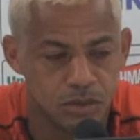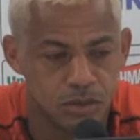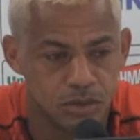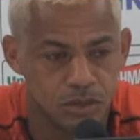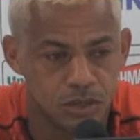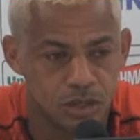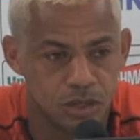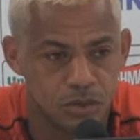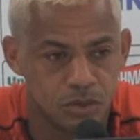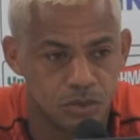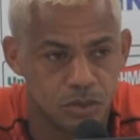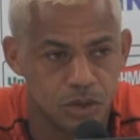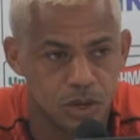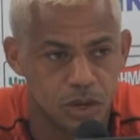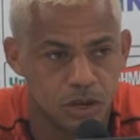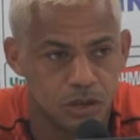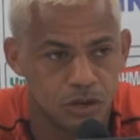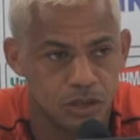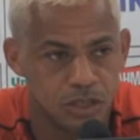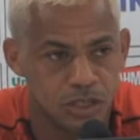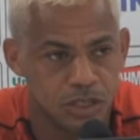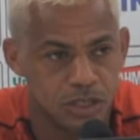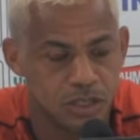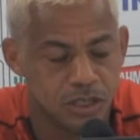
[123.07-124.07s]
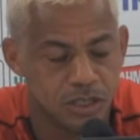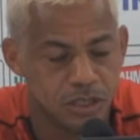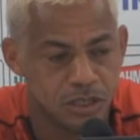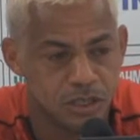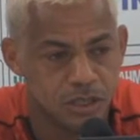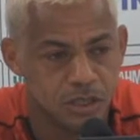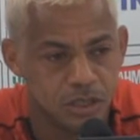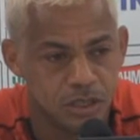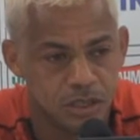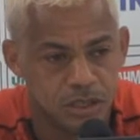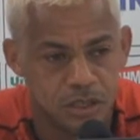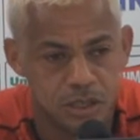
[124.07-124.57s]
no estadual e
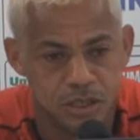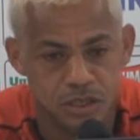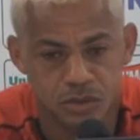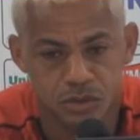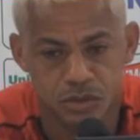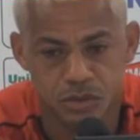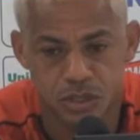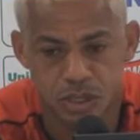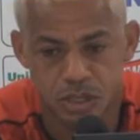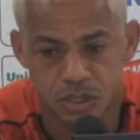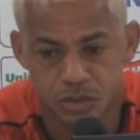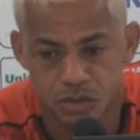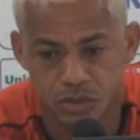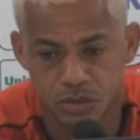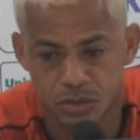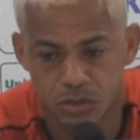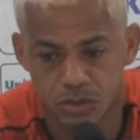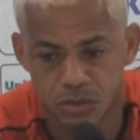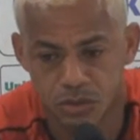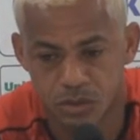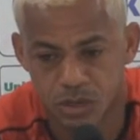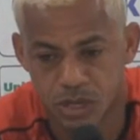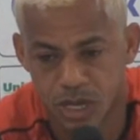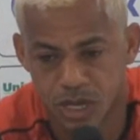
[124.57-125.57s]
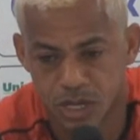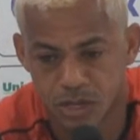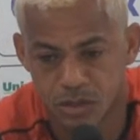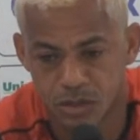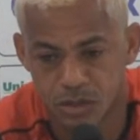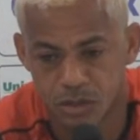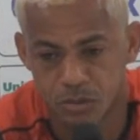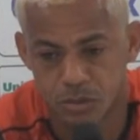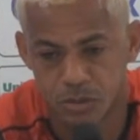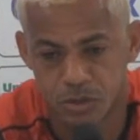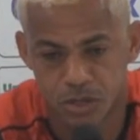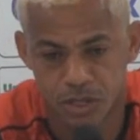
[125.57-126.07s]
ser escolhido o craque
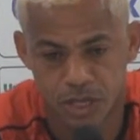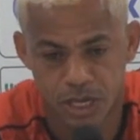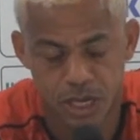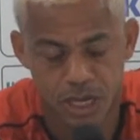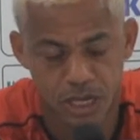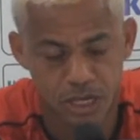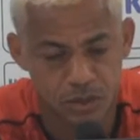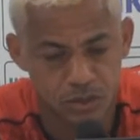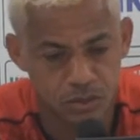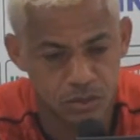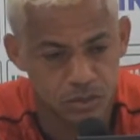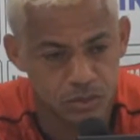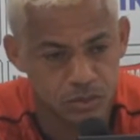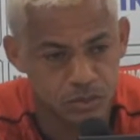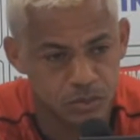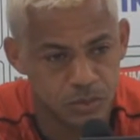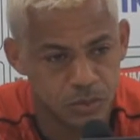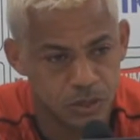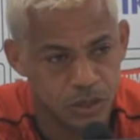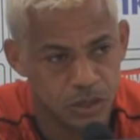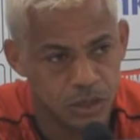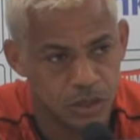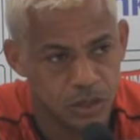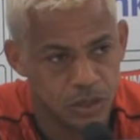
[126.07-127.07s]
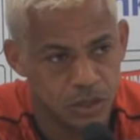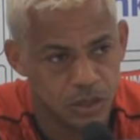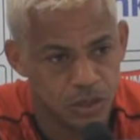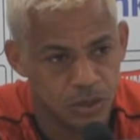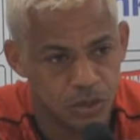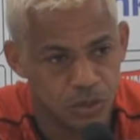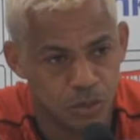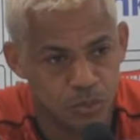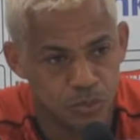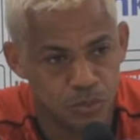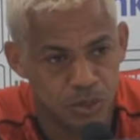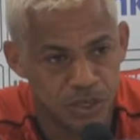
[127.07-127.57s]
do campeonato.
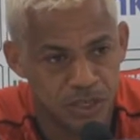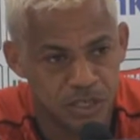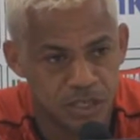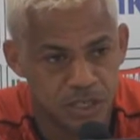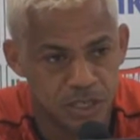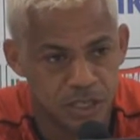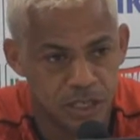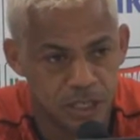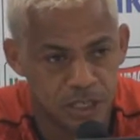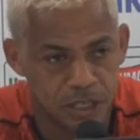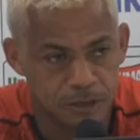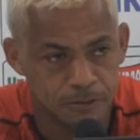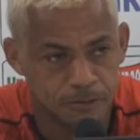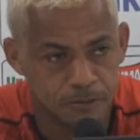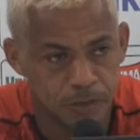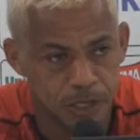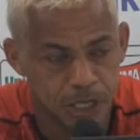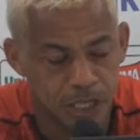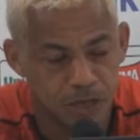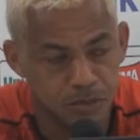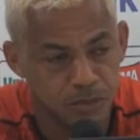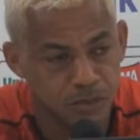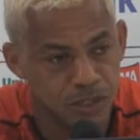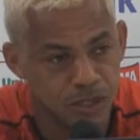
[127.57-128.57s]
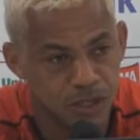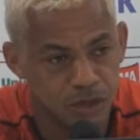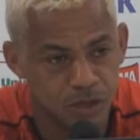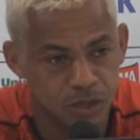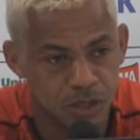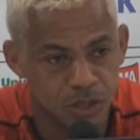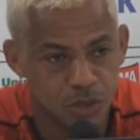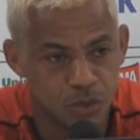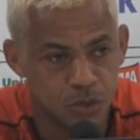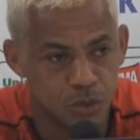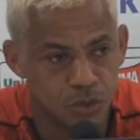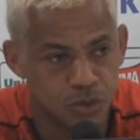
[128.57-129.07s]
Com o PC, ele me deu
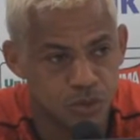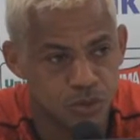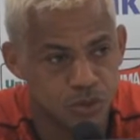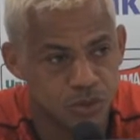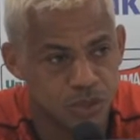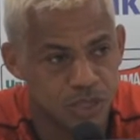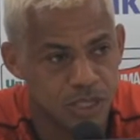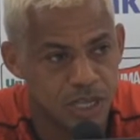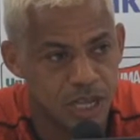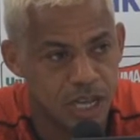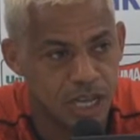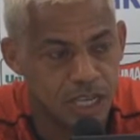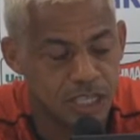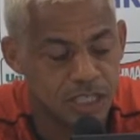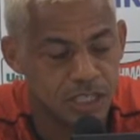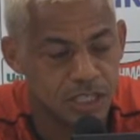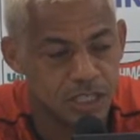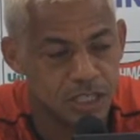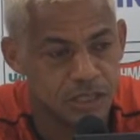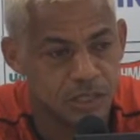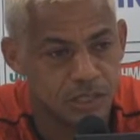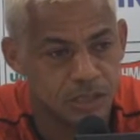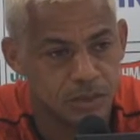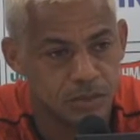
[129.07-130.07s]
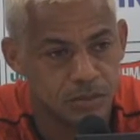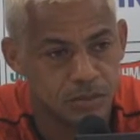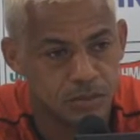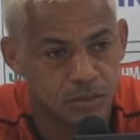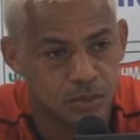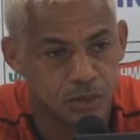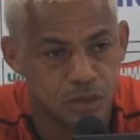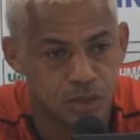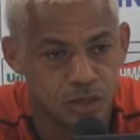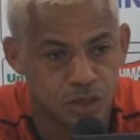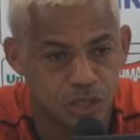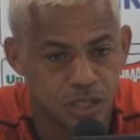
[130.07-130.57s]
essa oportunidade,
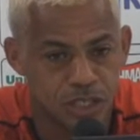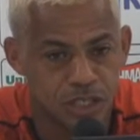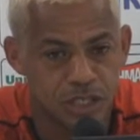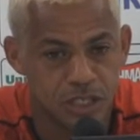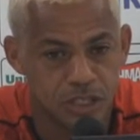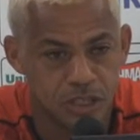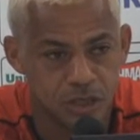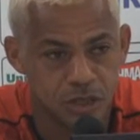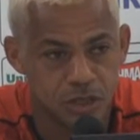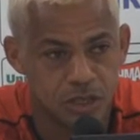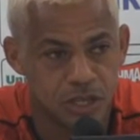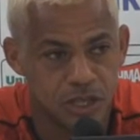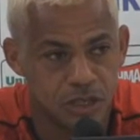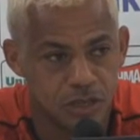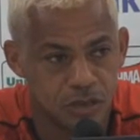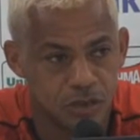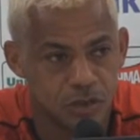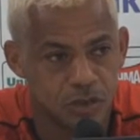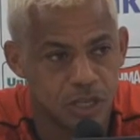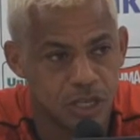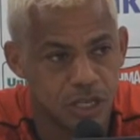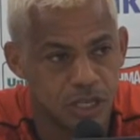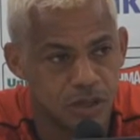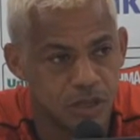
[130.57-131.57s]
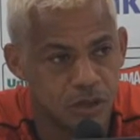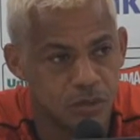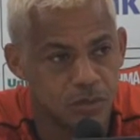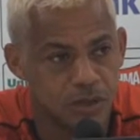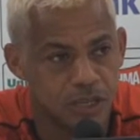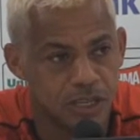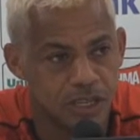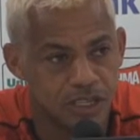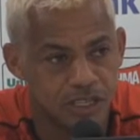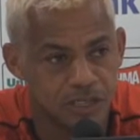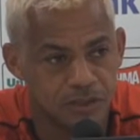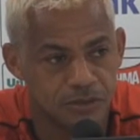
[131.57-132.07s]
porque eu já tinha jogado com ele
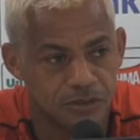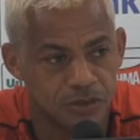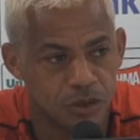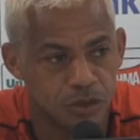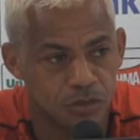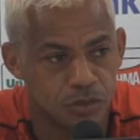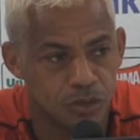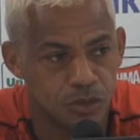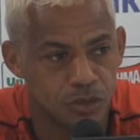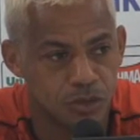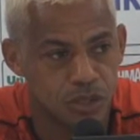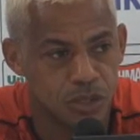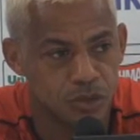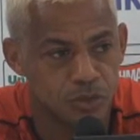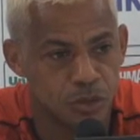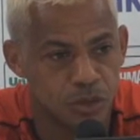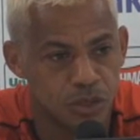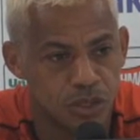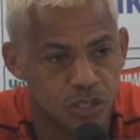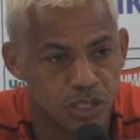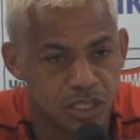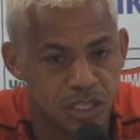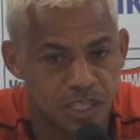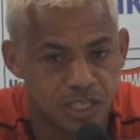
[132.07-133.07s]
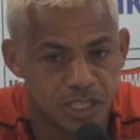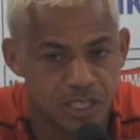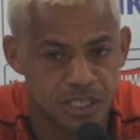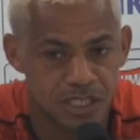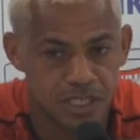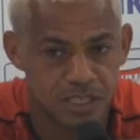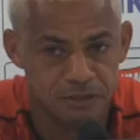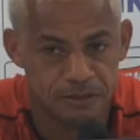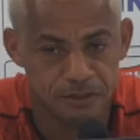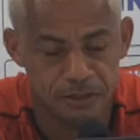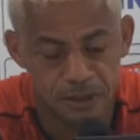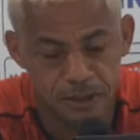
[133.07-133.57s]
também dessa forma no esporte de
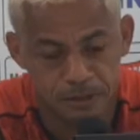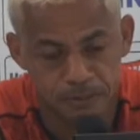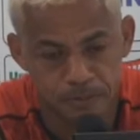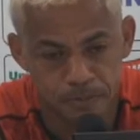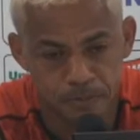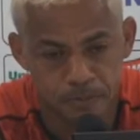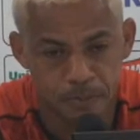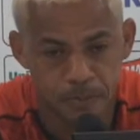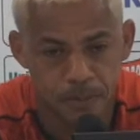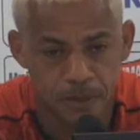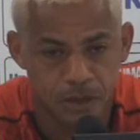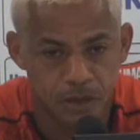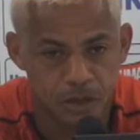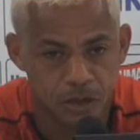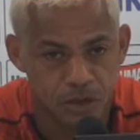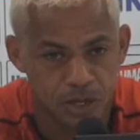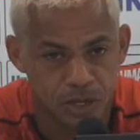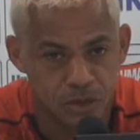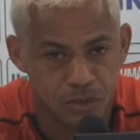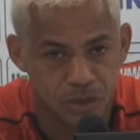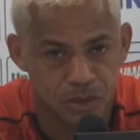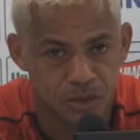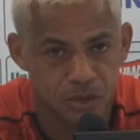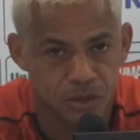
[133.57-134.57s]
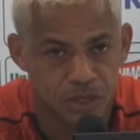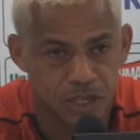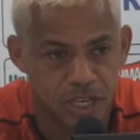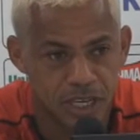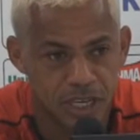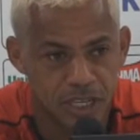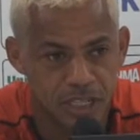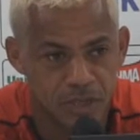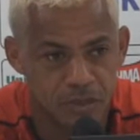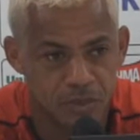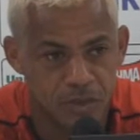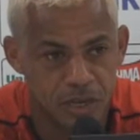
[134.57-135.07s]
Recife, então ele me
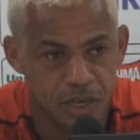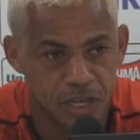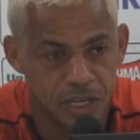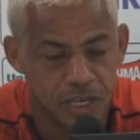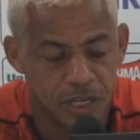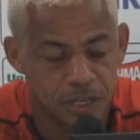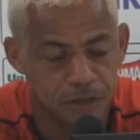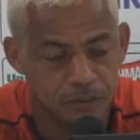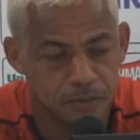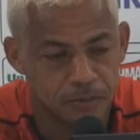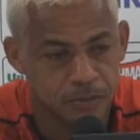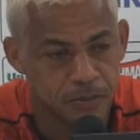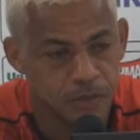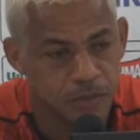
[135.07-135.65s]
conhece bem.